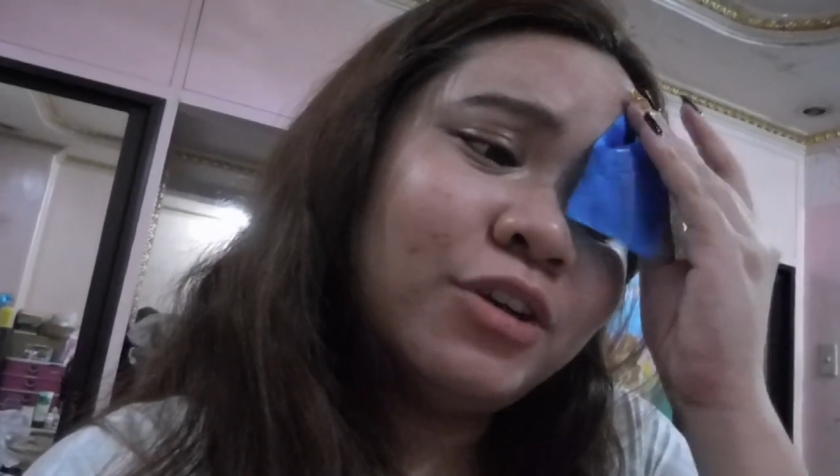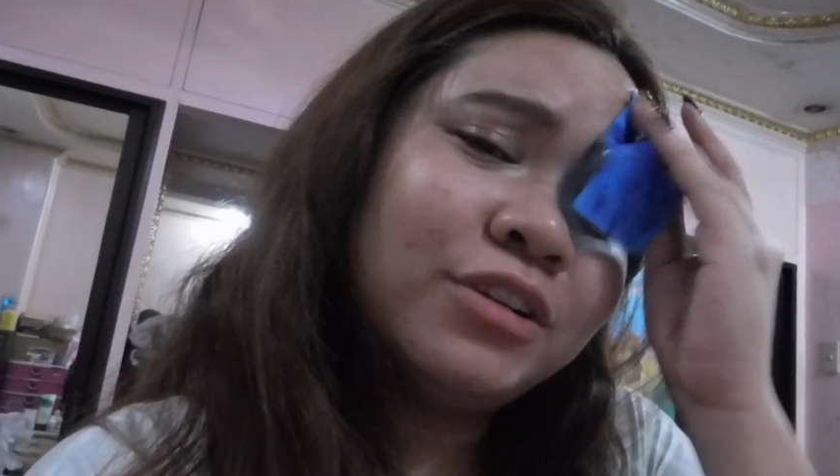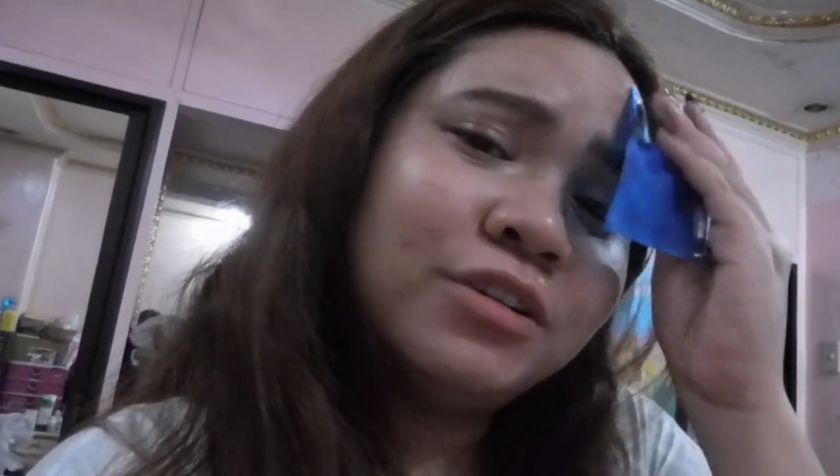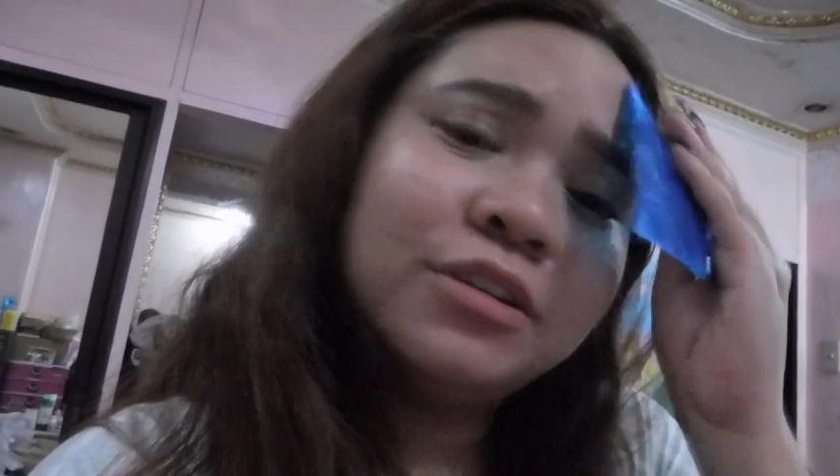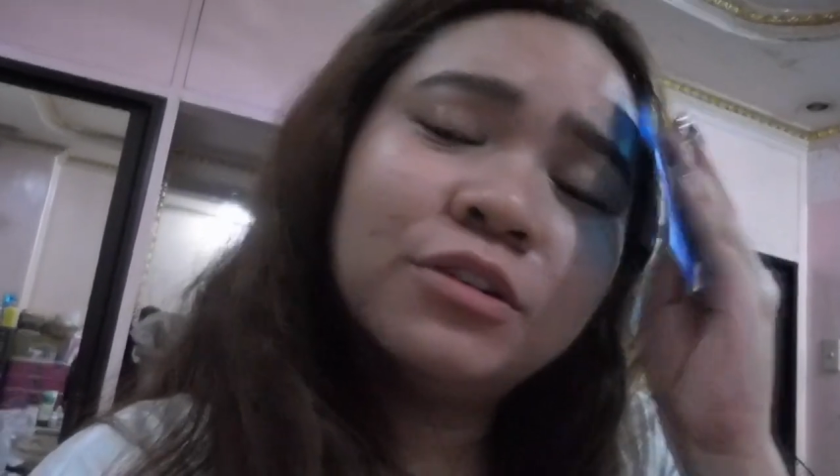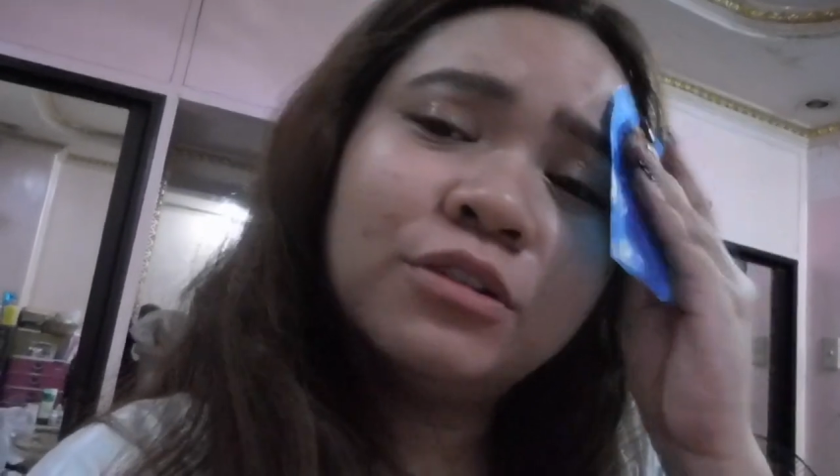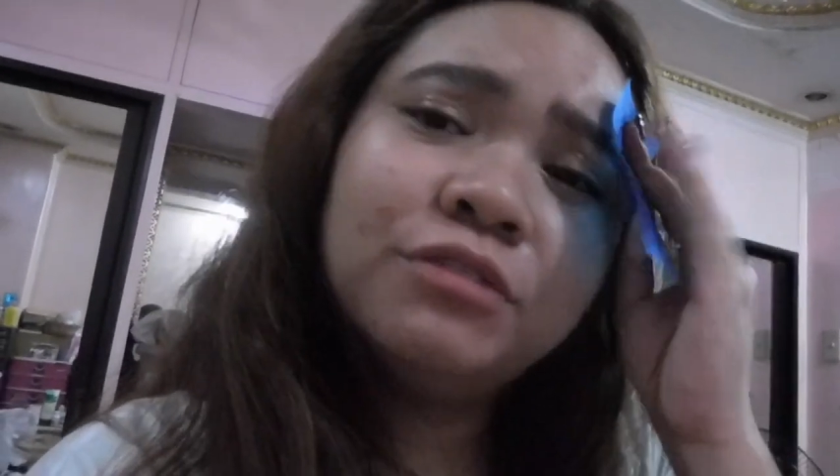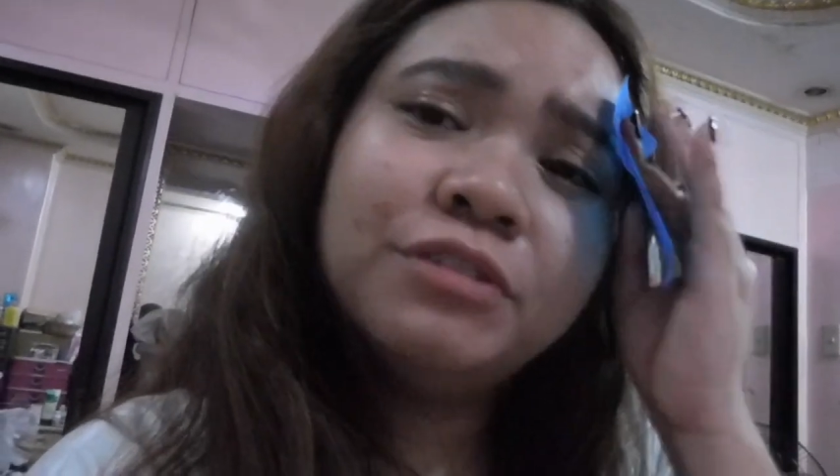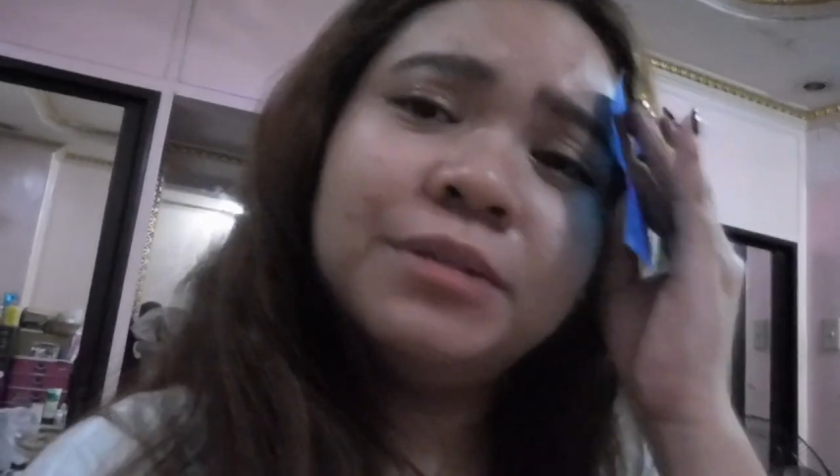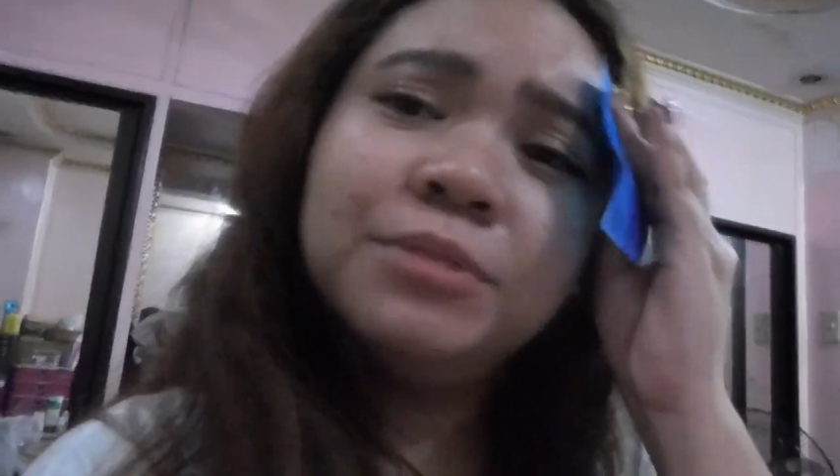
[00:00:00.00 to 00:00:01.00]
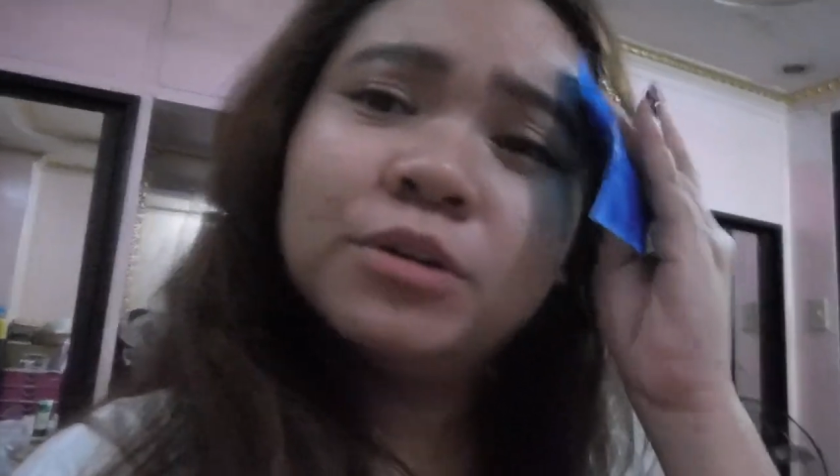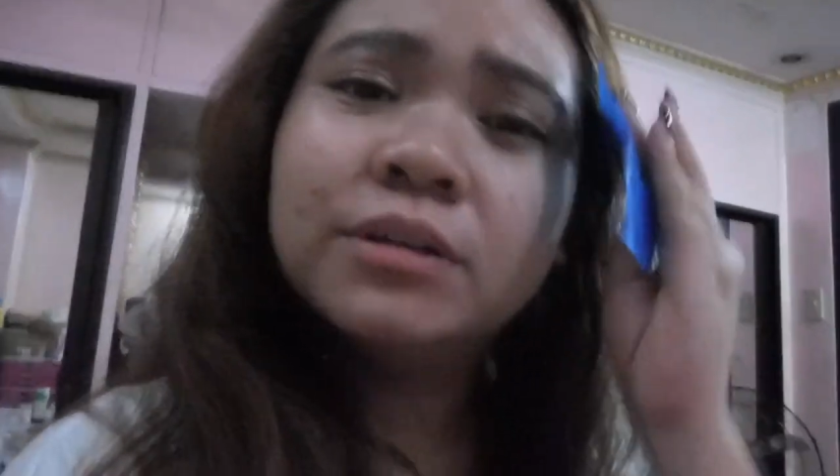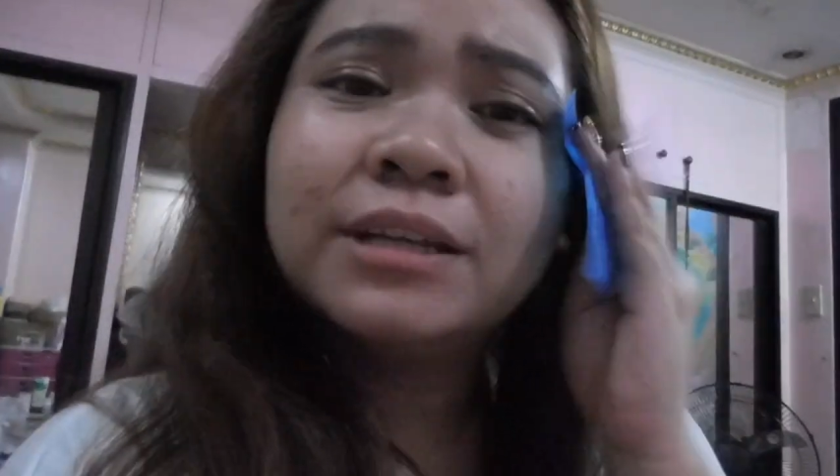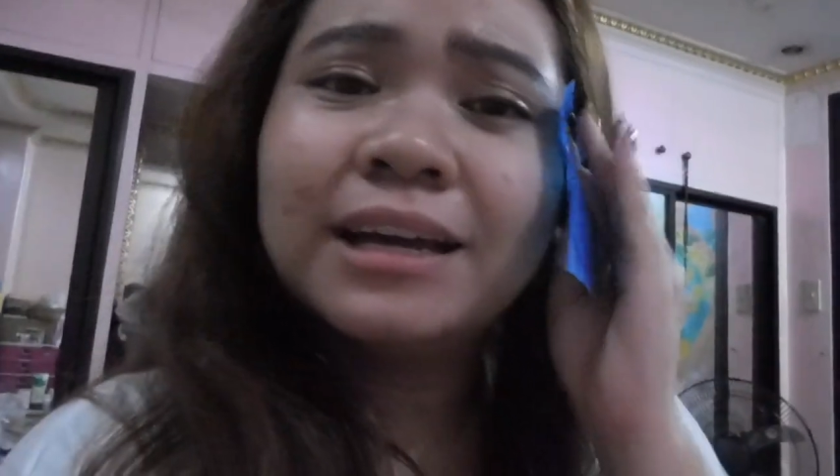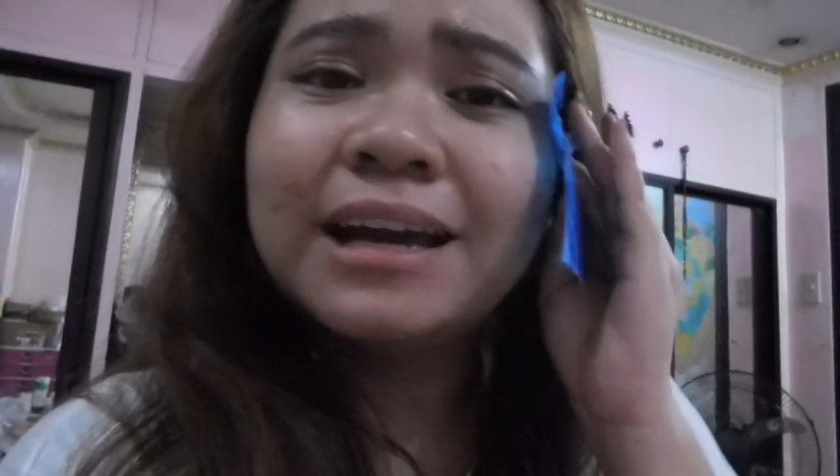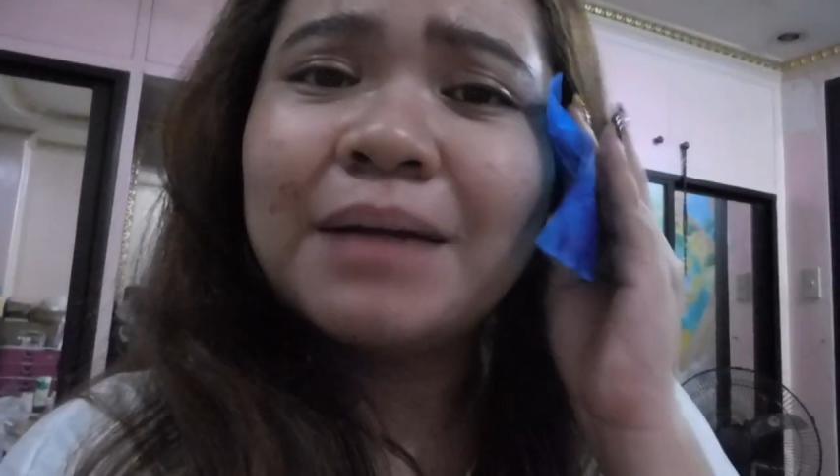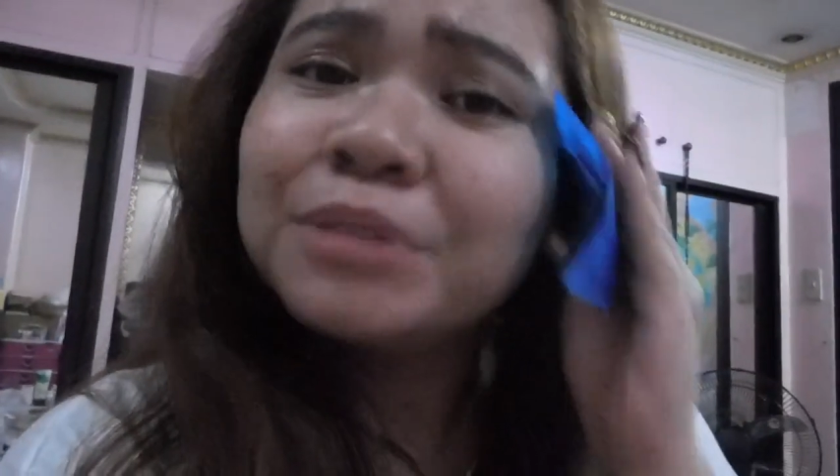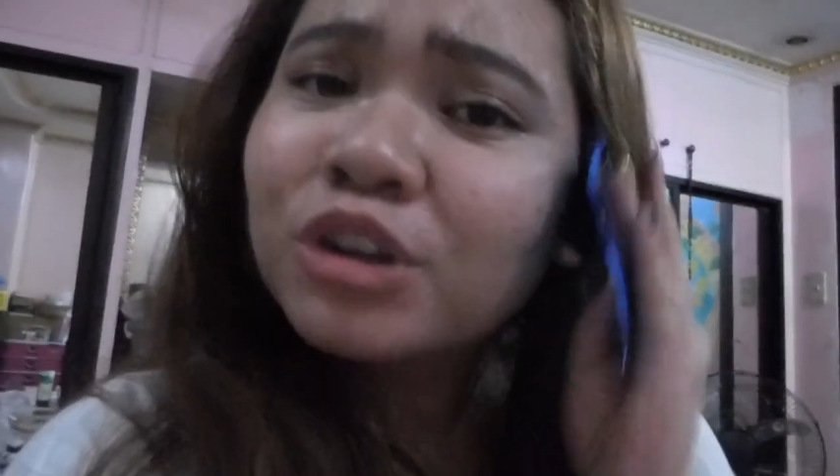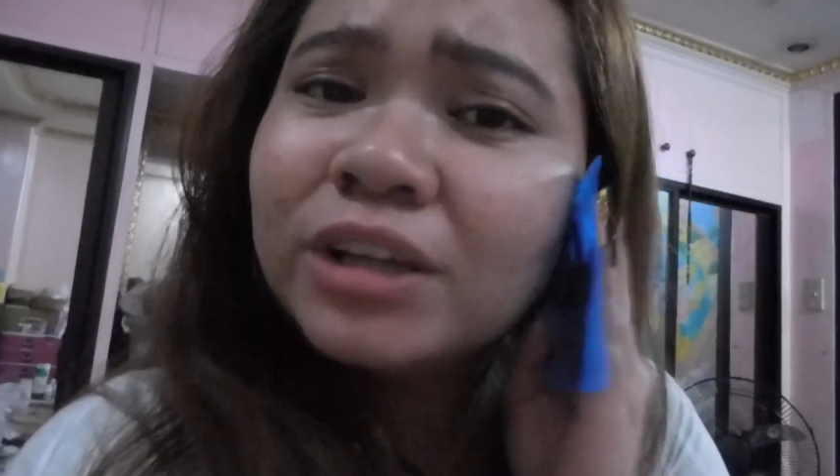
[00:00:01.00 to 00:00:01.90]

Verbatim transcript: oil control film yung nagagamit